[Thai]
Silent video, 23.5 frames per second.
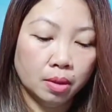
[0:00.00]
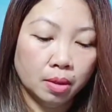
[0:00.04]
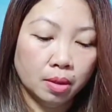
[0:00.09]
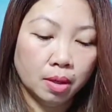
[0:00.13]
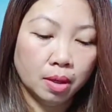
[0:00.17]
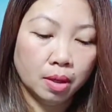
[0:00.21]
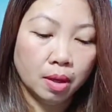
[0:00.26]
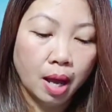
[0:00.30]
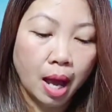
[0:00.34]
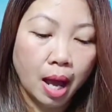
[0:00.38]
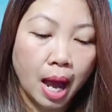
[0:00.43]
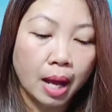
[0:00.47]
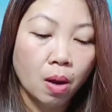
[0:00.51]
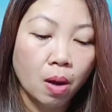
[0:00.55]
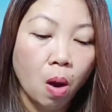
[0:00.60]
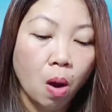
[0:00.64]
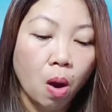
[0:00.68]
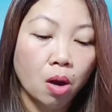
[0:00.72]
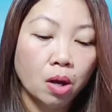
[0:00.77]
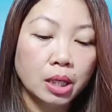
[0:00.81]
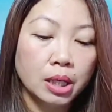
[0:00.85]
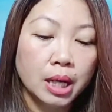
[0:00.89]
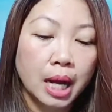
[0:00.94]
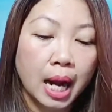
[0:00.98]
5
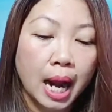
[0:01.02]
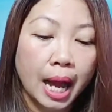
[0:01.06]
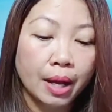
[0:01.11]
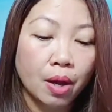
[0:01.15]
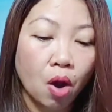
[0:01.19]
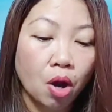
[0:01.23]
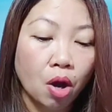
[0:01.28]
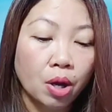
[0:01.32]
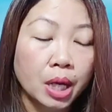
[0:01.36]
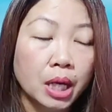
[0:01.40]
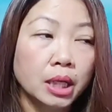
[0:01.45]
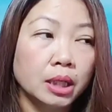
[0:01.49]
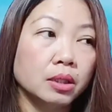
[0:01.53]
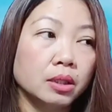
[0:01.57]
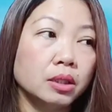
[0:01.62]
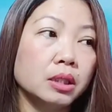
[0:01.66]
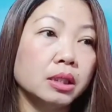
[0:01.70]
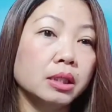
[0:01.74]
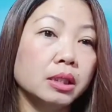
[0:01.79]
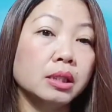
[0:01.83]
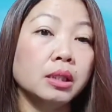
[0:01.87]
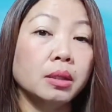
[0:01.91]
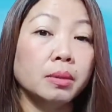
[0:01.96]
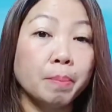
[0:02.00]
ข้อคืออะไรข้อ
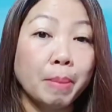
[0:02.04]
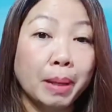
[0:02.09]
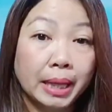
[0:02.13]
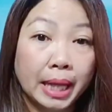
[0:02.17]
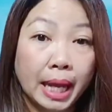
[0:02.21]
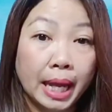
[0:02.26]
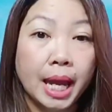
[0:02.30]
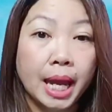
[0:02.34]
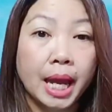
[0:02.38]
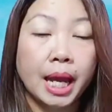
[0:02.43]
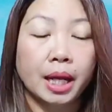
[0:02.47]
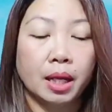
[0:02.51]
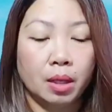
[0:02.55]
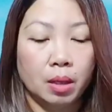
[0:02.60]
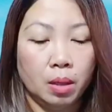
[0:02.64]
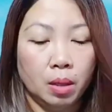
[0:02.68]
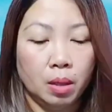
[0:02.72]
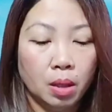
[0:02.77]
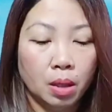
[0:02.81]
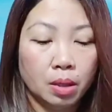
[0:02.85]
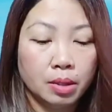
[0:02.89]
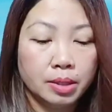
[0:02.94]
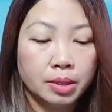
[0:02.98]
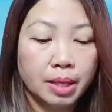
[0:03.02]
1คือประเทศ
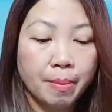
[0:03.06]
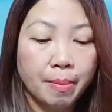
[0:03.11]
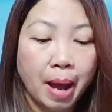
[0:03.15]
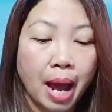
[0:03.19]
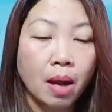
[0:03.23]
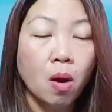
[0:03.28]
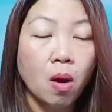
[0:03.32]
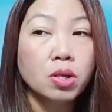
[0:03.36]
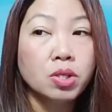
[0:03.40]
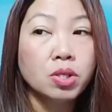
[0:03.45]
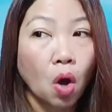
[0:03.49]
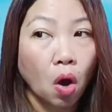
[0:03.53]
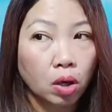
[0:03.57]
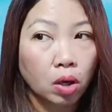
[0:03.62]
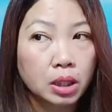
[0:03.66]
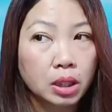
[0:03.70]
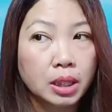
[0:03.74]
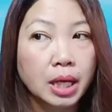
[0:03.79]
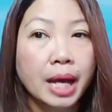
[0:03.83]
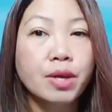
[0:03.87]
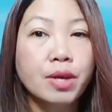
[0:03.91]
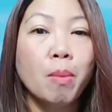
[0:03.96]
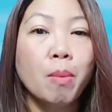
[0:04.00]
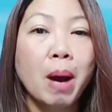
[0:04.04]
ใช่ไหมข้อ 2
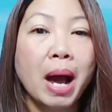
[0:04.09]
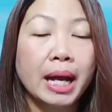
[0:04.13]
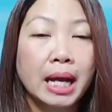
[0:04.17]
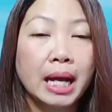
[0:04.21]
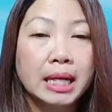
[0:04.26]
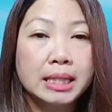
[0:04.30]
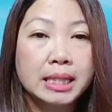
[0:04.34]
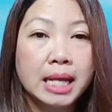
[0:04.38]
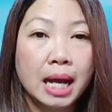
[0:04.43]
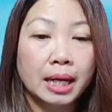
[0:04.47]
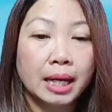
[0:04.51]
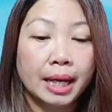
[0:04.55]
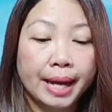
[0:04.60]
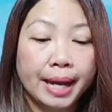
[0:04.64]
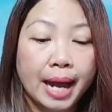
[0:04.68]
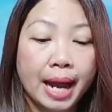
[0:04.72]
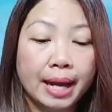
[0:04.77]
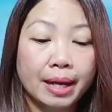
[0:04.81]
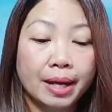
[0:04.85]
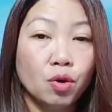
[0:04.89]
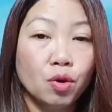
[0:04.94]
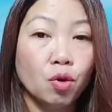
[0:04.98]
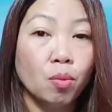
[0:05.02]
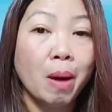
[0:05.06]
คือนโยบายการสร้างไราย
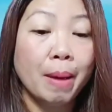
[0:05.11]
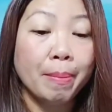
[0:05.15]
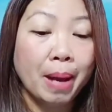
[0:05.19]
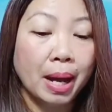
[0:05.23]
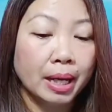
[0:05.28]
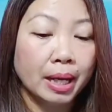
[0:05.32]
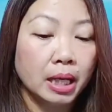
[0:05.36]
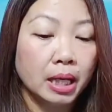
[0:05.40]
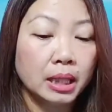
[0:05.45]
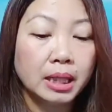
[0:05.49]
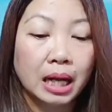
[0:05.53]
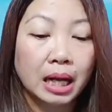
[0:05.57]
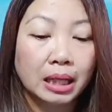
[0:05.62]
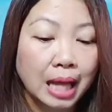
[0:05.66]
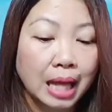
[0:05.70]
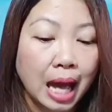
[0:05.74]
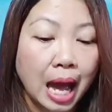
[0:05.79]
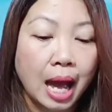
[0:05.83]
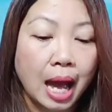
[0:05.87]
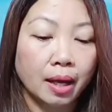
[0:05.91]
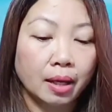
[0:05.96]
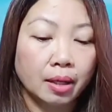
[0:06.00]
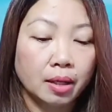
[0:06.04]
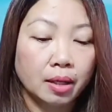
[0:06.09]
ได้ นโยบายพาร์ทเนอร์
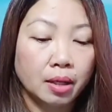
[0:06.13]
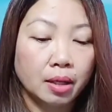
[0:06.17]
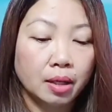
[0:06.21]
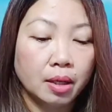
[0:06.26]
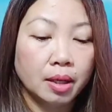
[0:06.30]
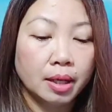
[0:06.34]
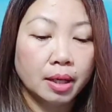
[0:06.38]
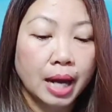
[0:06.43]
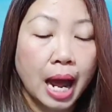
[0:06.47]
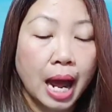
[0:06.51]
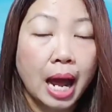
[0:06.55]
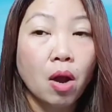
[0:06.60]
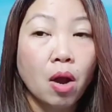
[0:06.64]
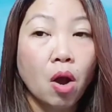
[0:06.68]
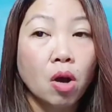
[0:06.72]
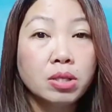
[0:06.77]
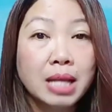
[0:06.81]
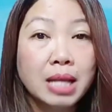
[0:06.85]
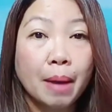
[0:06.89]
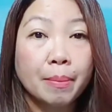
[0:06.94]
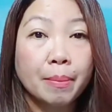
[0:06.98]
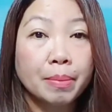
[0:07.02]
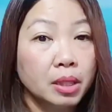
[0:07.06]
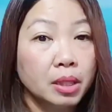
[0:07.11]
ต่าง ๆนะข้อ
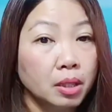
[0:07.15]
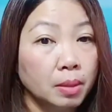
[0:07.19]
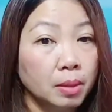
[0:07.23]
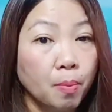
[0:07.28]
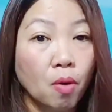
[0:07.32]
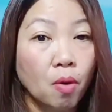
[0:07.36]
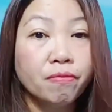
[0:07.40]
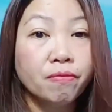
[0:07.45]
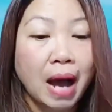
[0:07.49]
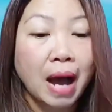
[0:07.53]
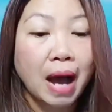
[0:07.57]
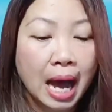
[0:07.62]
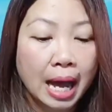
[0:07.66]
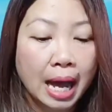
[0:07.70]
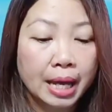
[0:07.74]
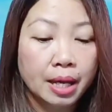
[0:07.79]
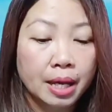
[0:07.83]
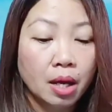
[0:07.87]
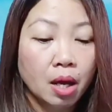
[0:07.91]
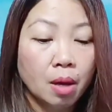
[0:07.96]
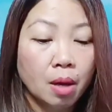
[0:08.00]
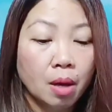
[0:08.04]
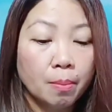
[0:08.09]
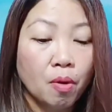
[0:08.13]
3 คือโปรไฟ
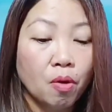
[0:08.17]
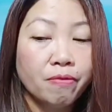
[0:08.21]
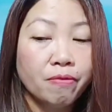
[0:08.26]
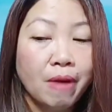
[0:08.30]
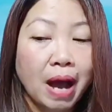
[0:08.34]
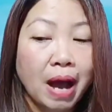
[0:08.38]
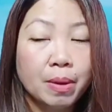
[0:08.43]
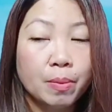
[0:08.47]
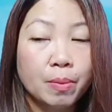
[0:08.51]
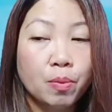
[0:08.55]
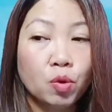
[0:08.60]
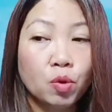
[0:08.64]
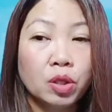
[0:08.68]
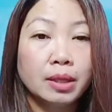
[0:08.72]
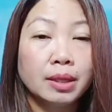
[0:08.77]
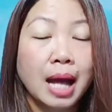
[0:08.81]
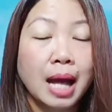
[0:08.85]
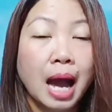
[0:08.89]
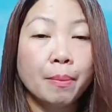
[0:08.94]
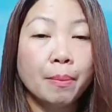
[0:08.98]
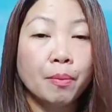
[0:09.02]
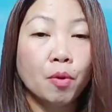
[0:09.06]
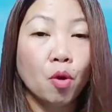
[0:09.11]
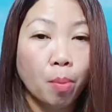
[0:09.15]
ล์โปรไฟล์มีผู้ติด
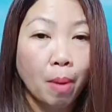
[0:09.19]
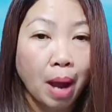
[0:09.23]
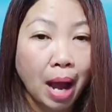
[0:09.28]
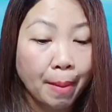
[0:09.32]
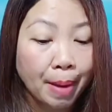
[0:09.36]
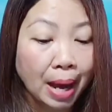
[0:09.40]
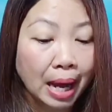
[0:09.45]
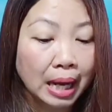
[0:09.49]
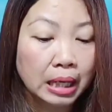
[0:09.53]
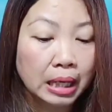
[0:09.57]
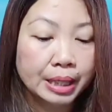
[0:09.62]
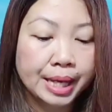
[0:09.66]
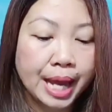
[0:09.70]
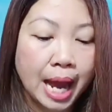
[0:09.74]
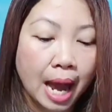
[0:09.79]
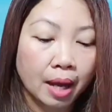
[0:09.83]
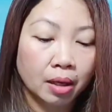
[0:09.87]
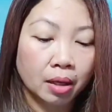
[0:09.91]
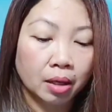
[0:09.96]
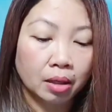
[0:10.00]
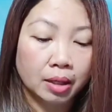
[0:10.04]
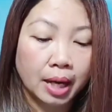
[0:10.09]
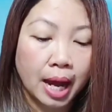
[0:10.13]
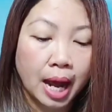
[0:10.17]
ตามครบ5,000 หรือยั
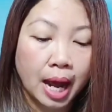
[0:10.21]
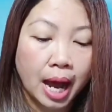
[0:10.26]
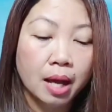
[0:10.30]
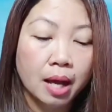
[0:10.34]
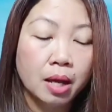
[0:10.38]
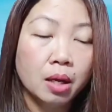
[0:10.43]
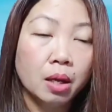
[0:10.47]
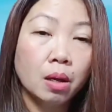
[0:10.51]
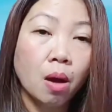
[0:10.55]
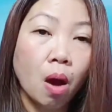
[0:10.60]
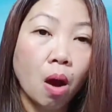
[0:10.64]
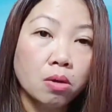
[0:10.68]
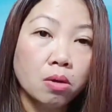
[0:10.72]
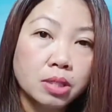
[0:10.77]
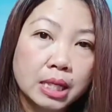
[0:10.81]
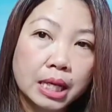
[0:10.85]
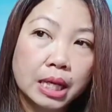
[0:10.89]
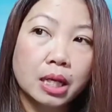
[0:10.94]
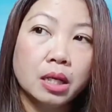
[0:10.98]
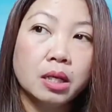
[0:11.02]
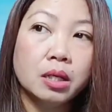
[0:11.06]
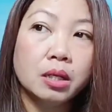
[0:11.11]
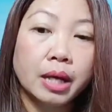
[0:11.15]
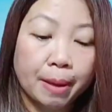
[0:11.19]
งนะคะข้อ
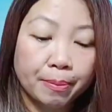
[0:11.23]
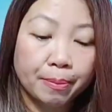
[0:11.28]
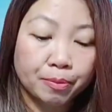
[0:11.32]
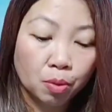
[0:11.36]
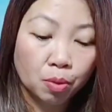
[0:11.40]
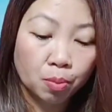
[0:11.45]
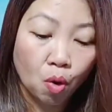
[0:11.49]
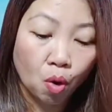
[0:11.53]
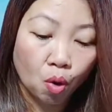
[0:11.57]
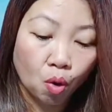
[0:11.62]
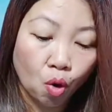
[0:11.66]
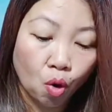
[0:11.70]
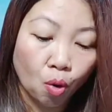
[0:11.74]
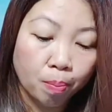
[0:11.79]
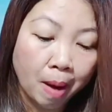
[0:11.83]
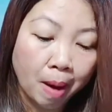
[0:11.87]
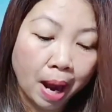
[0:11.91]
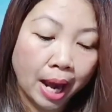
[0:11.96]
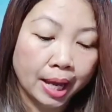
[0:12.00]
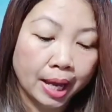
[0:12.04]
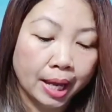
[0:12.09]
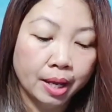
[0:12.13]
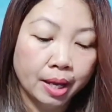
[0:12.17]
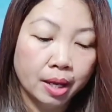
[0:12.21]
4 คือเก็บชั่วโมงครบ
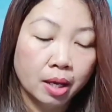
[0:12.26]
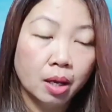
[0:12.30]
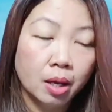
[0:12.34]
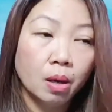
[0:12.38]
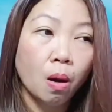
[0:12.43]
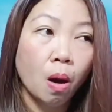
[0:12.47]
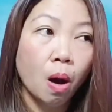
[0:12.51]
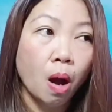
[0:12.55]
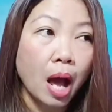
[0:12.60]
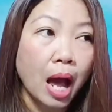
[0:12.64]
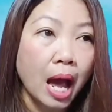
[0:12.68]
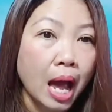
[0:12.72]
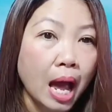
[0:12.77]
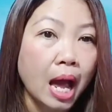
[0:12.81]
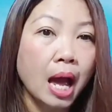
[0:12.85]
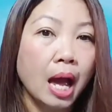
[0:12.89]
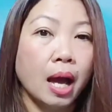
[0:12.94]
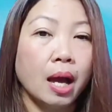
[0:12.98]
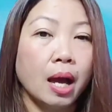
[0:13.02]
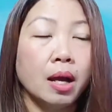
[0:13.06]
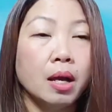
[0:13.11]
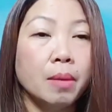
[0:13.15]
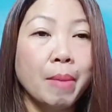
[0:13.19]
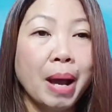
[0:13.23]
ไหม ข้อ
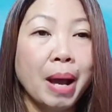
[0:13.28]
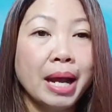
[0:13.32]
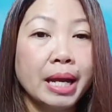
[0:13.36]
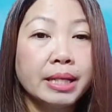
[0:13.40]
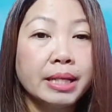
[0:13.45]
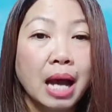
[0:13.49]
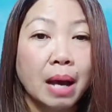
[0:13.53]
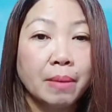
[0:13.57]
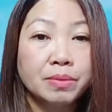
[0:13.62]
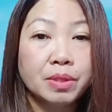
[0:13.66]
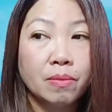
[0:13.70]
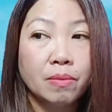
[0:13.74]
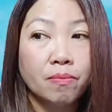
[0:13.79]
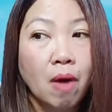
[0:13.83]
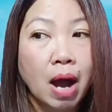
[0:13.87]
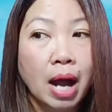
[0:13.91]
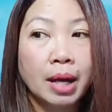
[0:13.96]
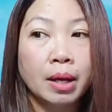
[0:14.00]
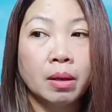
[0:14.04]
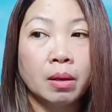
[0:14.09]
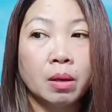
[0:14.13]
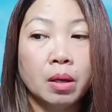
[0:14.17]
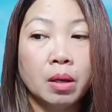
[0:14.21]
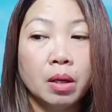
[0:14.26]
5 ภายใน 30
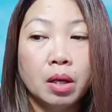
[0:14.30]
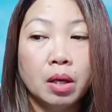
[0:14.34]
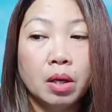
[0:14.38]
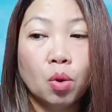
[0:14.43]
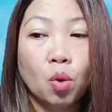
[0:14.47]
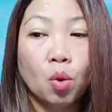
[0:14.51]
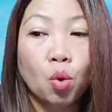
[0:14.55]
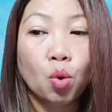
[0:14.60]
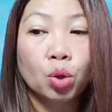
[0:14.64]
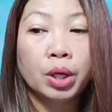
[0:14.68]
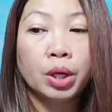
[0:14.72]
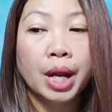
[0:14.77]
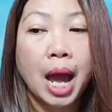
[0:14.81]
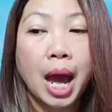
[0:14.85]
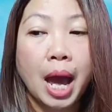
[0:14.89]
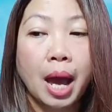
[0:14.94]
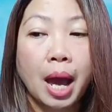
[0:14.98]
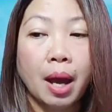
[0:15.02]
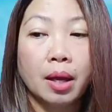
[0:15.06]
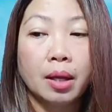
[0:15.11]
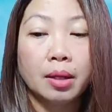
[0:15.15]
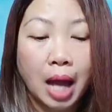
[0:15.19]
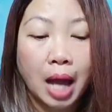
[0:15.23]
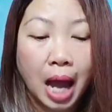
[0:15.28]
วัน คุณเนี่ย
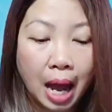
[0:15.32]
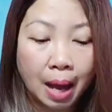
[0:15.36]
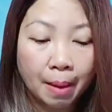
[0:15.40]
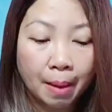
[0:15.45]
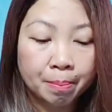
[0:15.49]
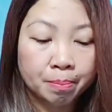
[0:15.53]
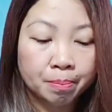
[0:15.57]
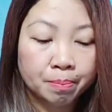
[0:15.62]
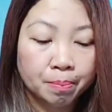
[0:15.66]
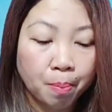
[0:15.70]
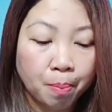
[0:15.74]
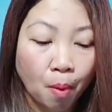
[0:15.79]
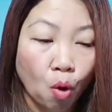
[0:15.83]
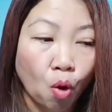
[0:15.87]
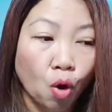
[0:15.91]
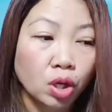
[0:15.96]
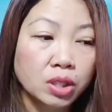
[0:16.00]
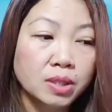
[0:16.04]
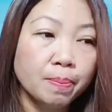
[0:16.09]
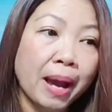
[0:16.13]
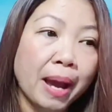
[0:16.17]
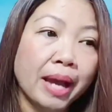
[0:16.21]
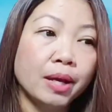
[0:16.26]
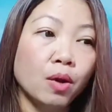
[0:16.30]
ทำโพ
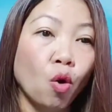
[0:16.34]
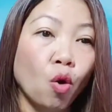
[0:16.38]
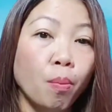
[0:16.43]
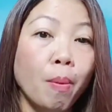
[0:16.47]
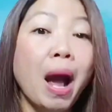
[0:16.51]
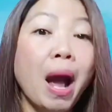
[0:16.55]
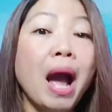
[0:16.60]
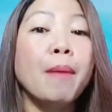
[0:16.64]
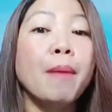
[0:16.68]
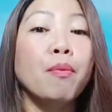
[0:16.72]
สต์ไปครบ